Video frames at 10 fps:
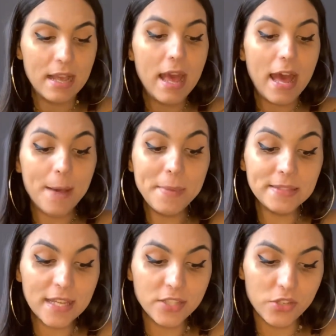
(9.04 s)
A
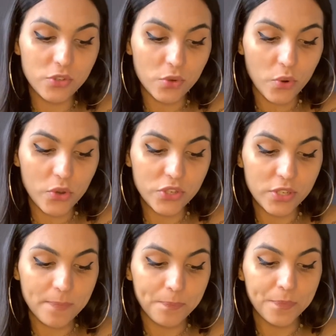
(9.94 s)
mensagem de
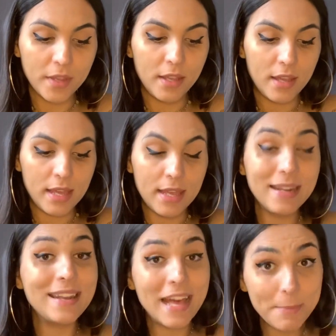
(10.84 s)
hoje, é,
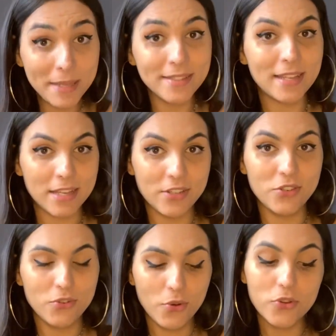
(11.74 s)
na mensagem
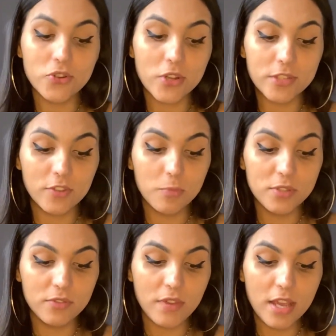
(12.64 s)
de hoje, nós
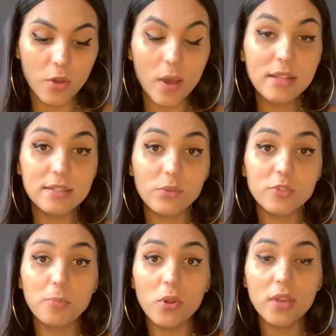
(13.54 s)
vamos ver quais são
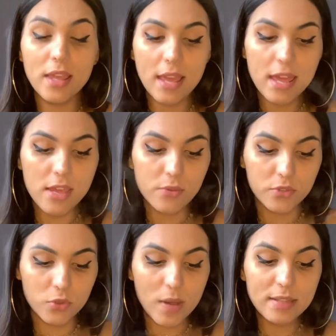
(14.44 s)
os
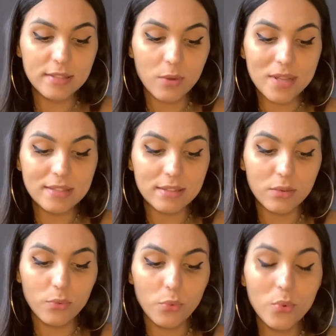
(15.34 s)
bloqueios, quais são as,
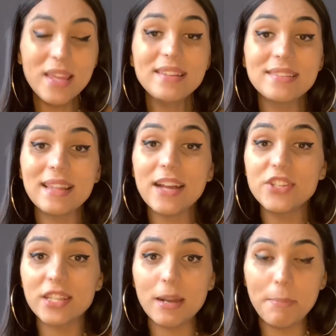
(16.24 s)
o que está
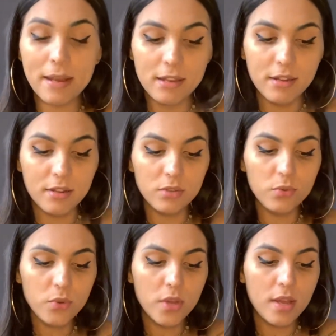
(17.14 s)
te
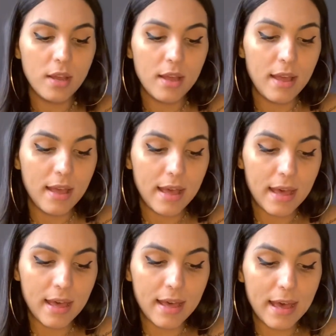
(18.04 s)
atrapalhando
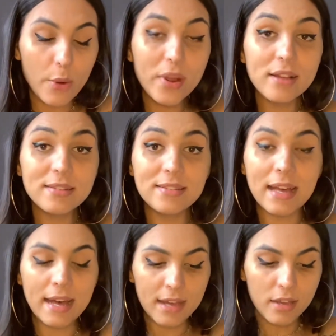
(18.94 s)
a
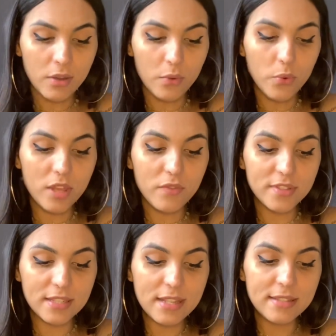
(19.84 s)
alcançar o que
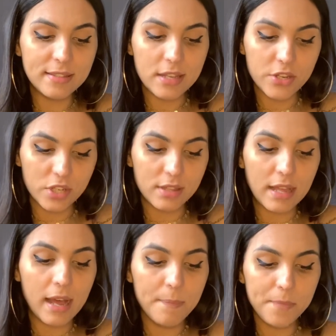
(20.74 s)
você deseja,
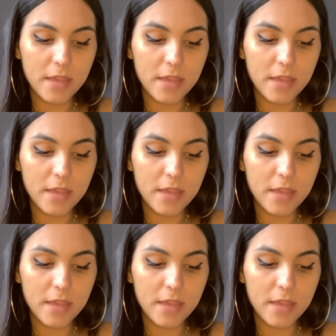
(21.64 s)
tá?